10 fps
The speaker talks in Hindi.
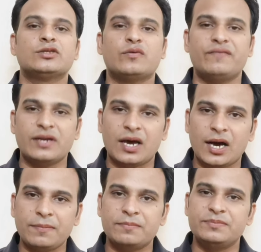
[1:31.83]
तो फिर
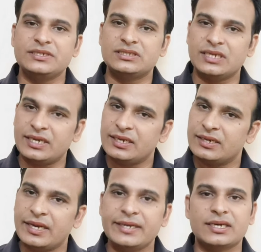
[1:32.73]
आप बीसीए
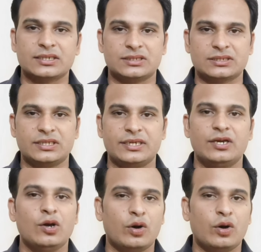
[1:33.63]
नहीं कर सकते